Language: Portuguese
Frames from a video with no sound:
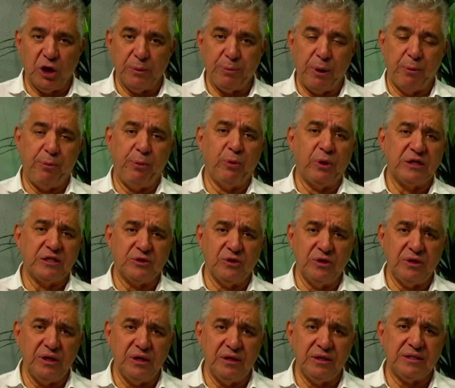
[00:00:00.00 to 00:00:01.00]
para a população
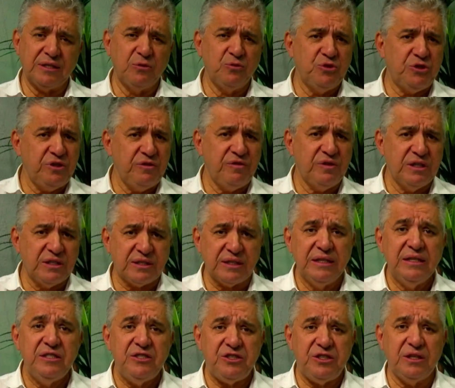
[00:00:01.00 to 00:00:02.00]
entender? São dívidas
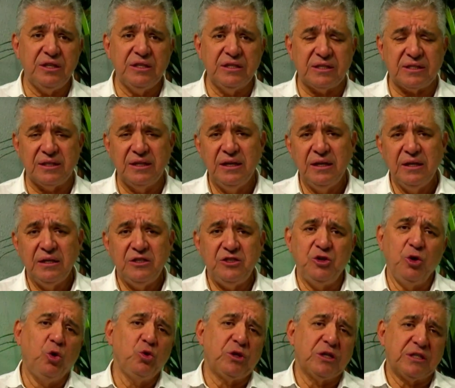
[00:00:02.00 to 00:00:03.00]
antigas
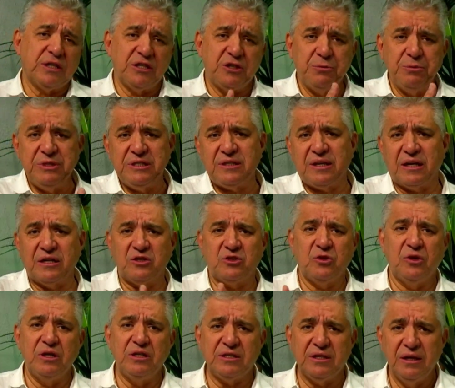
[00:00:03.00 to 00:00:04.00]
de outras
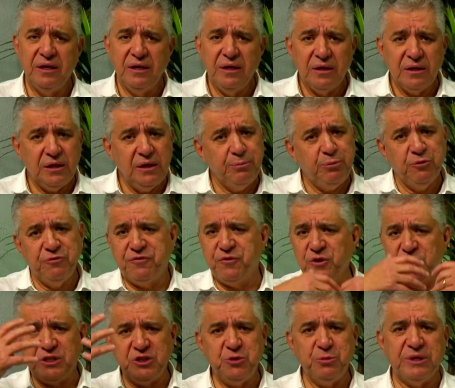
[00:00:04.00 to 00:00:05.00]
administrações que, por
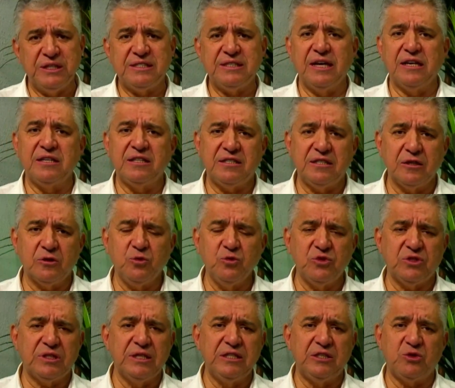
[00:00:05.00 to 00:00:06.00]
força de uma série de
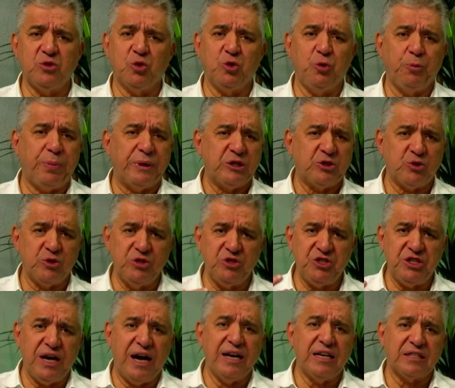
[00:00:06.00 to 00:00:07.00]
circunstâncias, ocupações
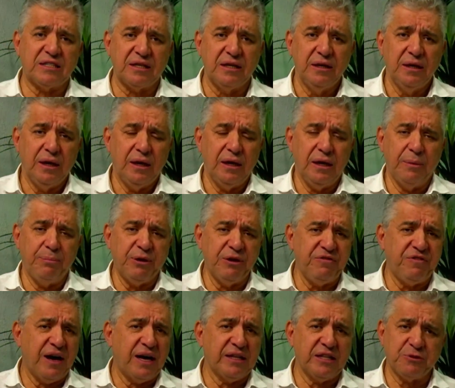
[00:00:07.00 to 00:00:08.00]
de áreas é,
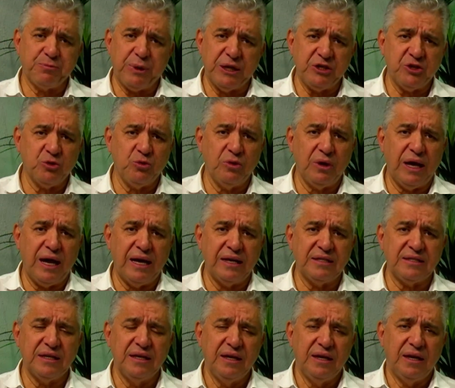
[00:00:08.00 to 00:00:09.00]
privadas,
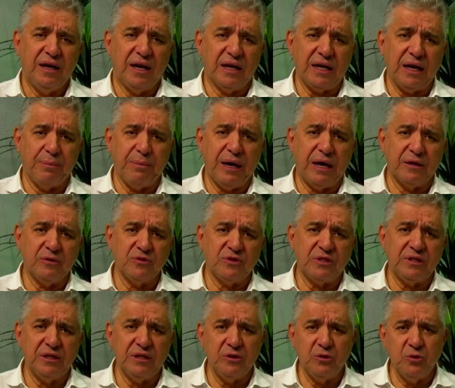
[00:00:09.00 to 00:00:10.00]
particulares, acabaram
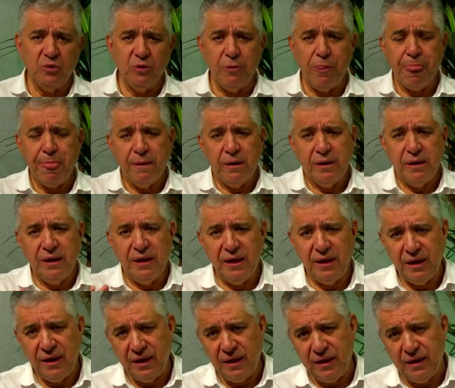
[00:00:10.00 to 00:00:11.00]
sendo. É,
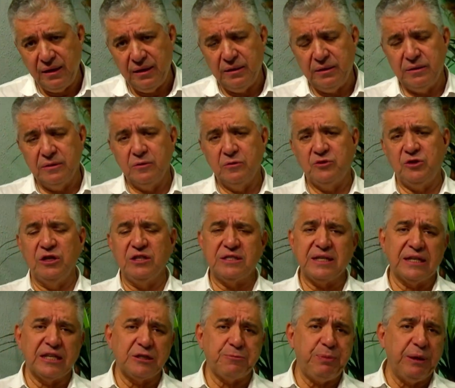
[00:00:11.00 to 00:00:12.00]
é, é,
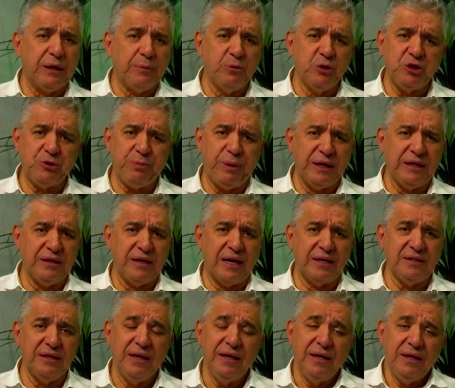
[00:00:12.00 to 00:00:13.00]
utilizadas pela
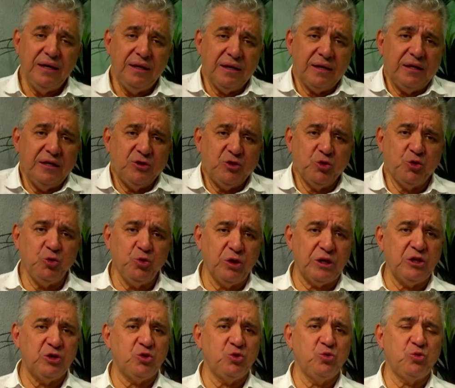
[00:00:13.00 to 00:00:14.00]
municipalidade e que isso tudo
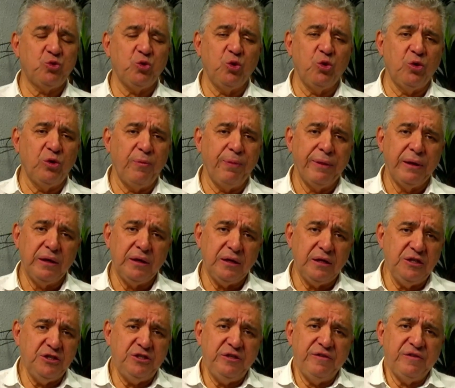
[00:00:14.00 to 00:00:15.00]
resultou
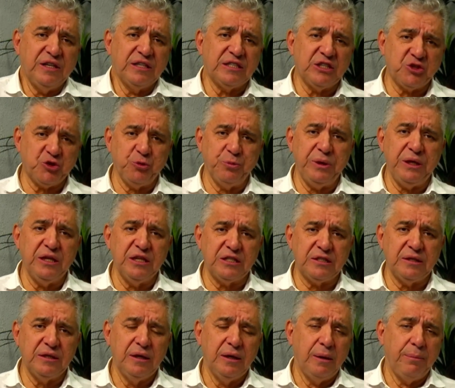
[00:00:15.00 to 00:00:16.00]
em dívidas
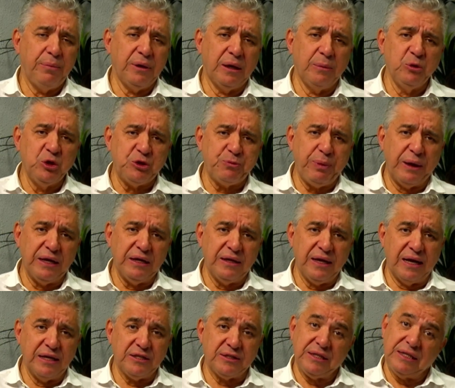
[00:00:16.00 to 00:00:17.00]
assumidas pela
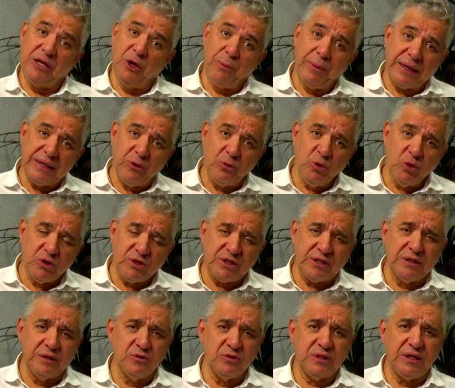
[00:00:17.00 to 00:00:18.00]
municipalidade. Você tem uma
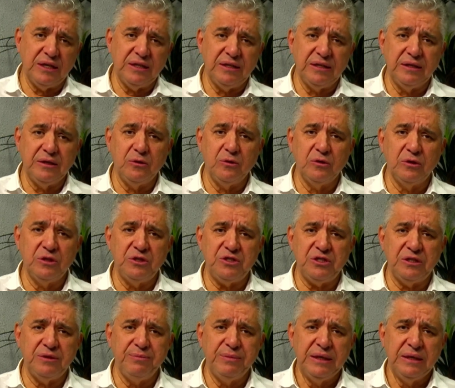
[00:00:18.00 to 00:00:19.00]
noção, Zaidan,
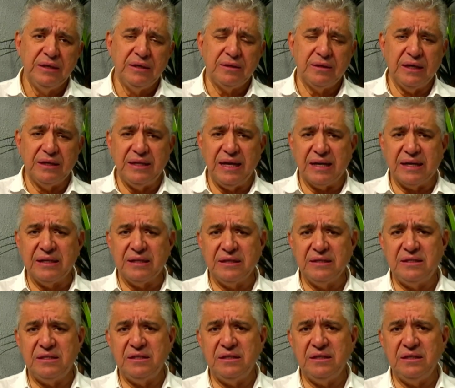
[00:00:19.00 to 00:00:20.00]
hoje da década
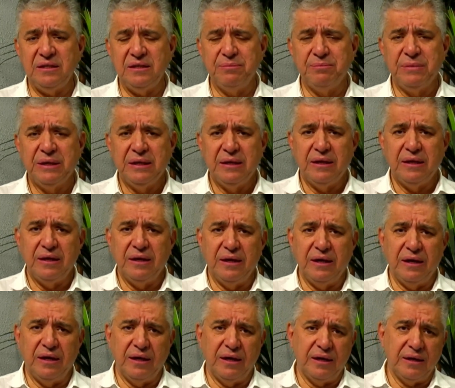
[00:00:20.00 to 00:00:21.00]
de
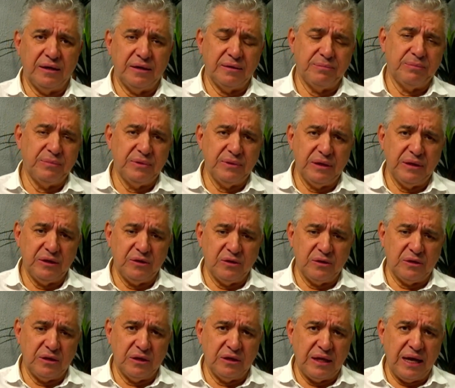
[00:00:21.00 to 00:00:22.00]

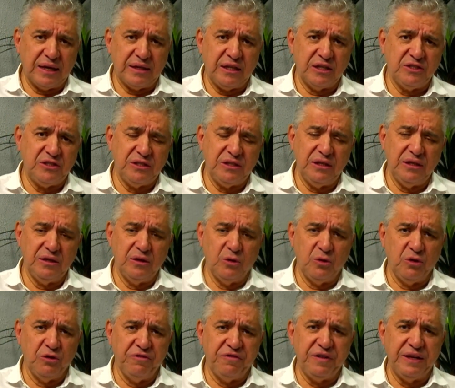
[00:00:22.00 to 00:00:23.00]
uh, década de
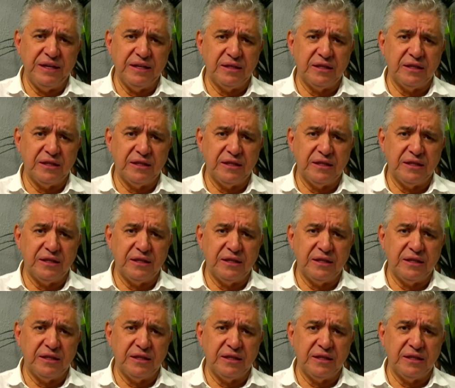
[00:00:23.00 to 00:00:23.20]
90,